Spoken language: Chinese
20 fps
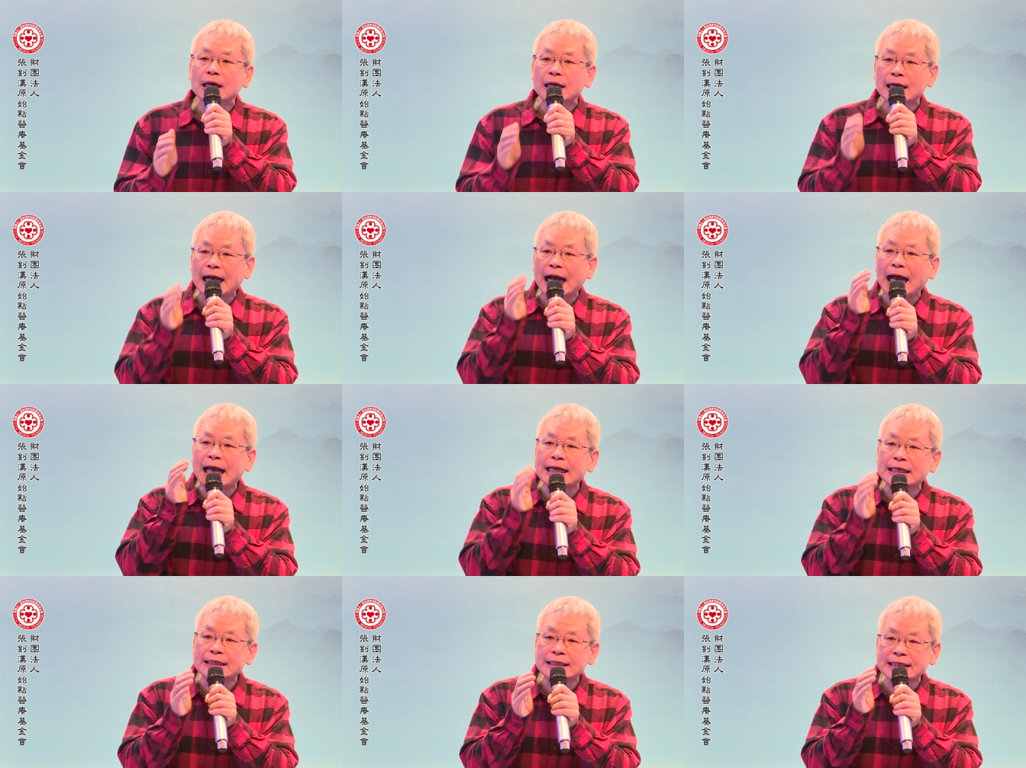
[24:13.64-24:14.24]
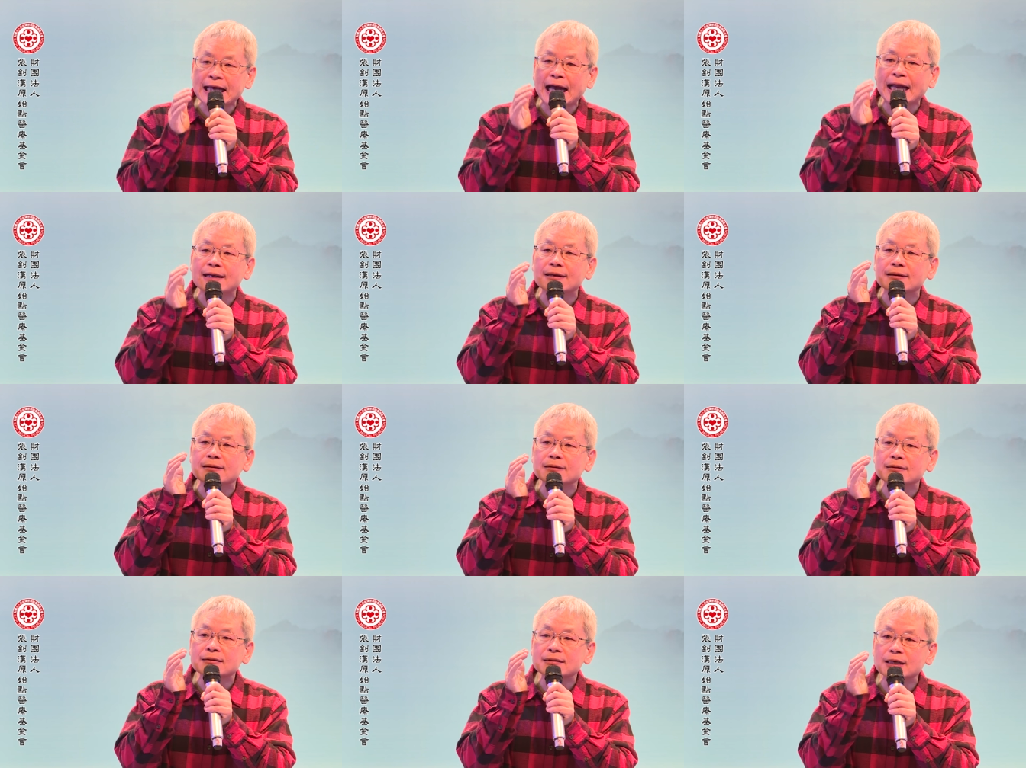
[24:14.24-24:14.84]
改
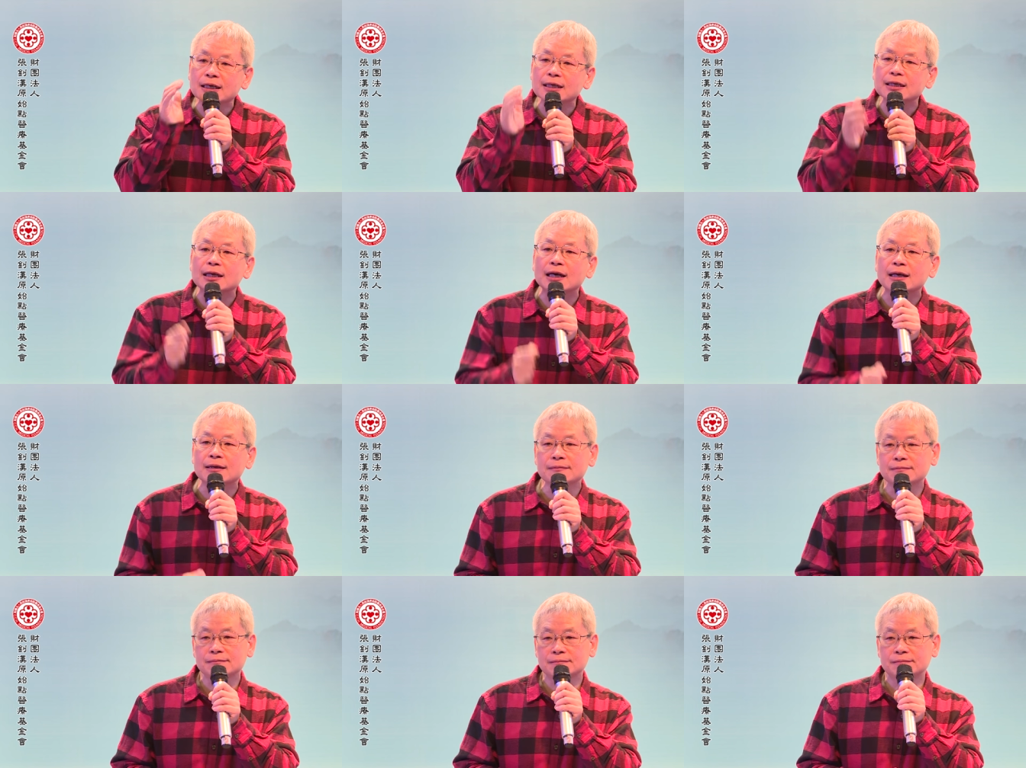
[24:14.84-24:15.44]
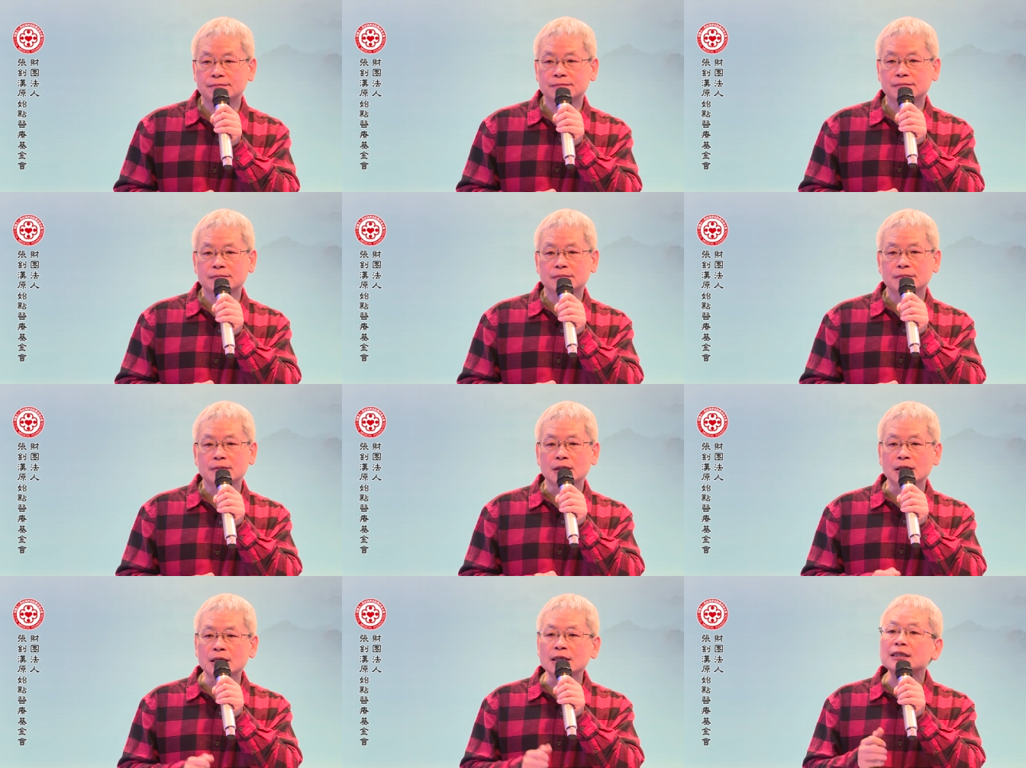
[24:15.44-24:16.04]
善热能，
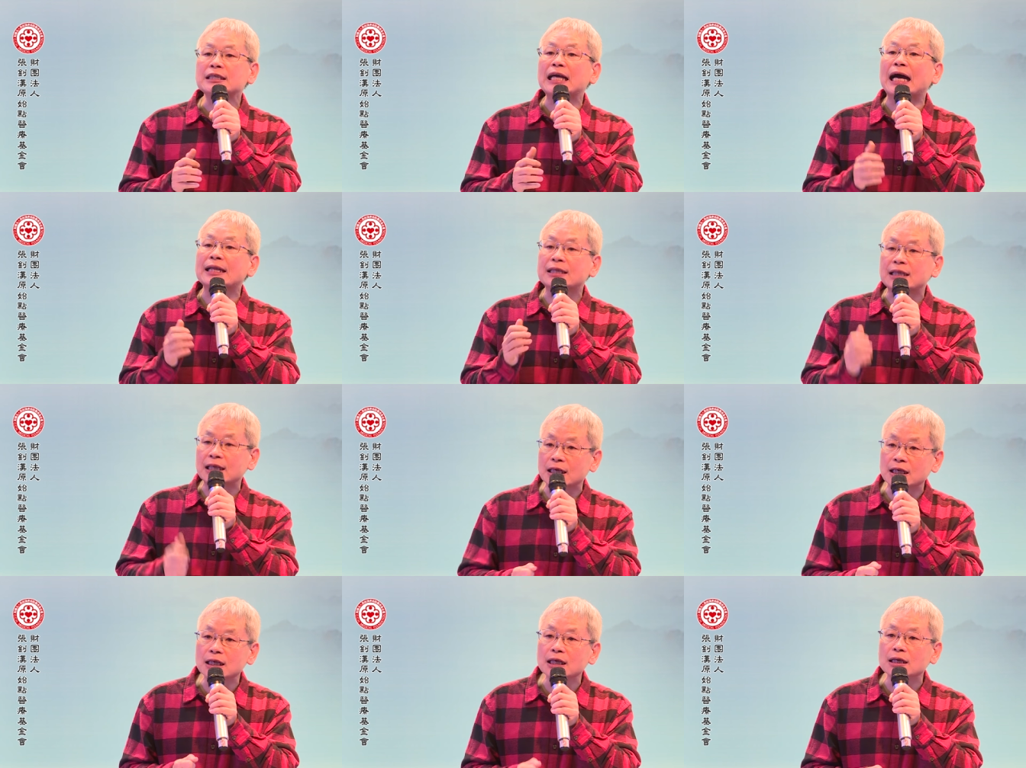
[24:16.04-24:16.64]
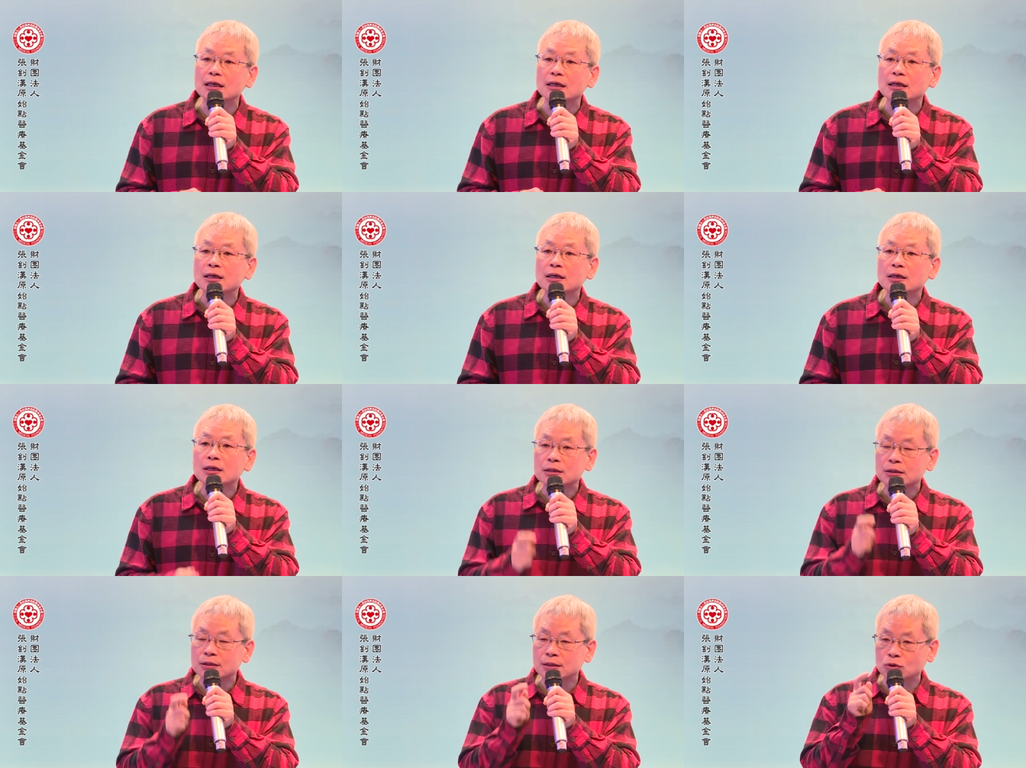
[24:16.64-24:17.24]
影响体力，
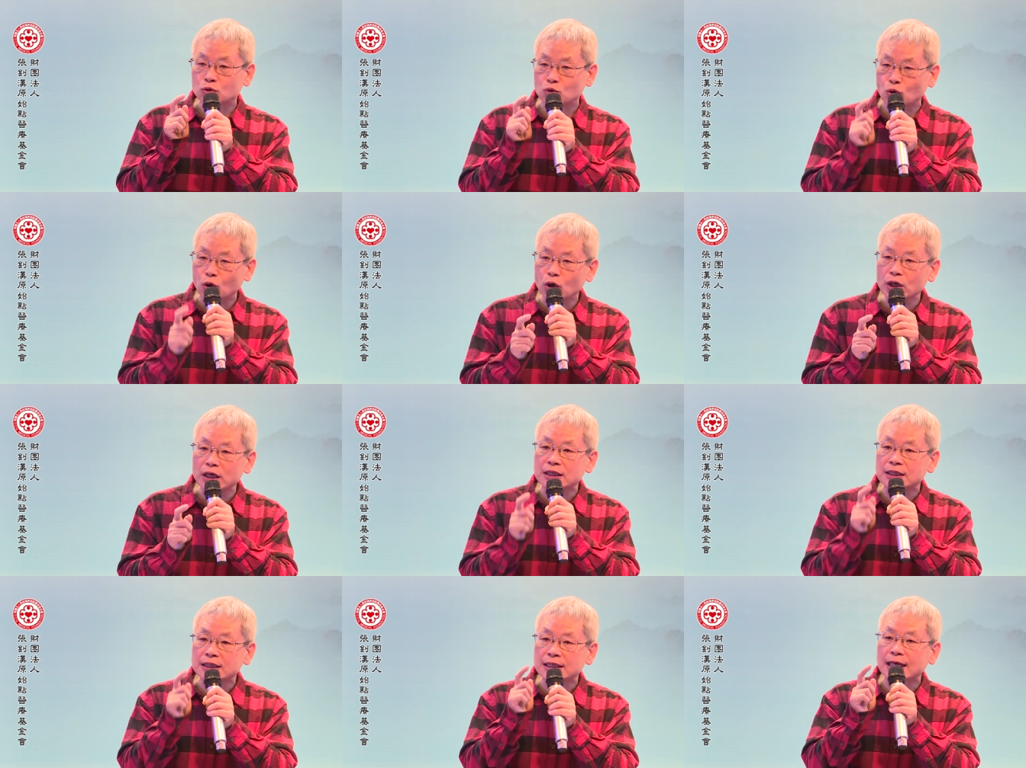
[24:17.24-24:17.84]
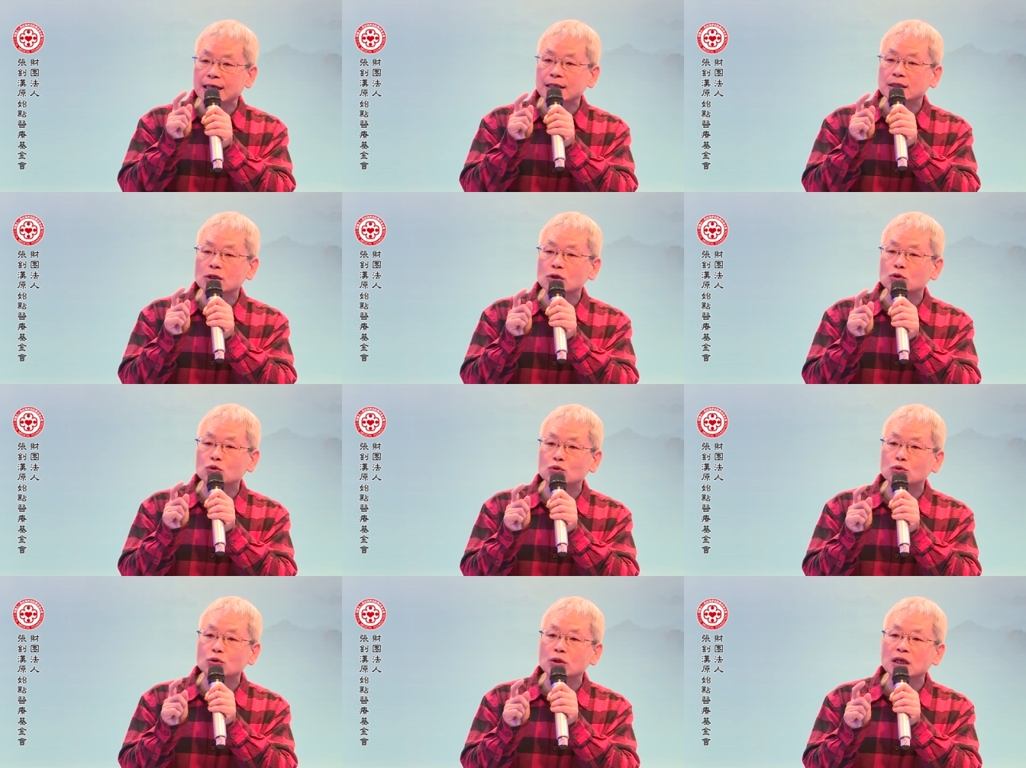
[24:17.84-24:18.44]
所以这个是
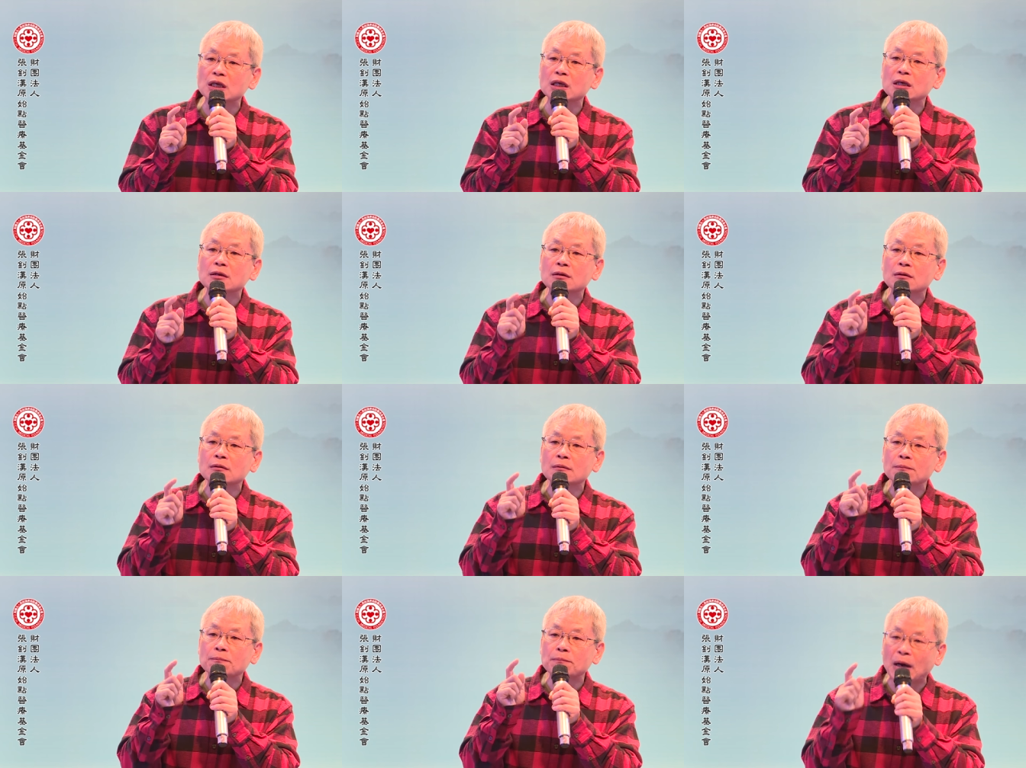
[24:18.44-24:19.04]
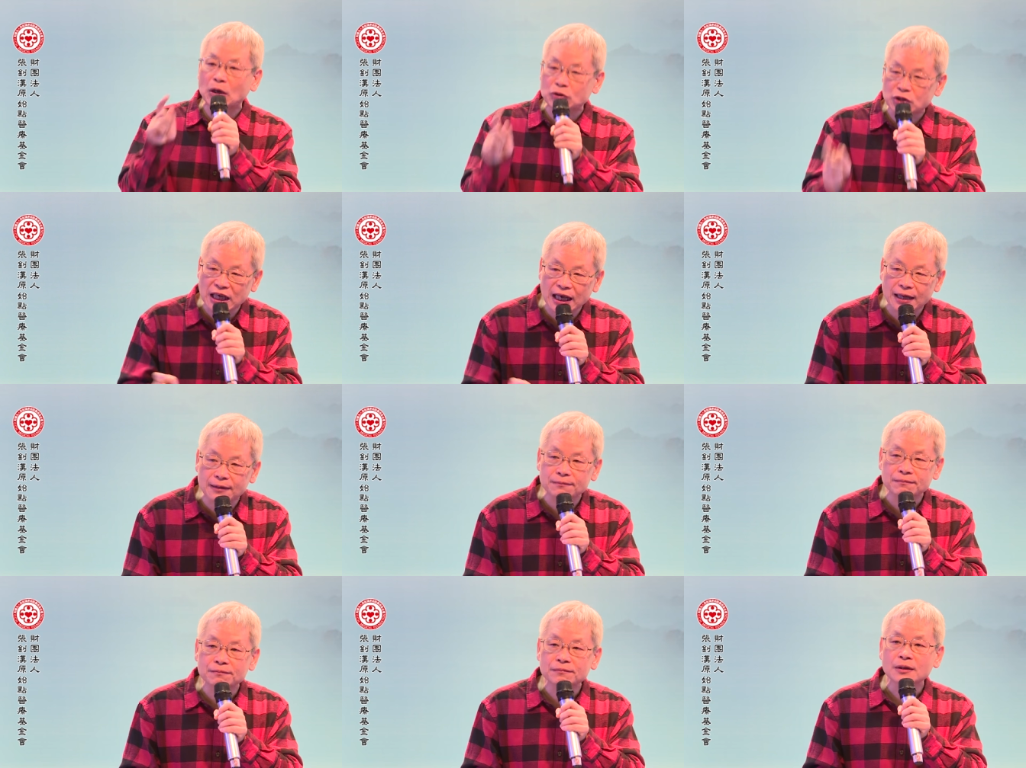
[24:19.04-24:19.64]
属于保健。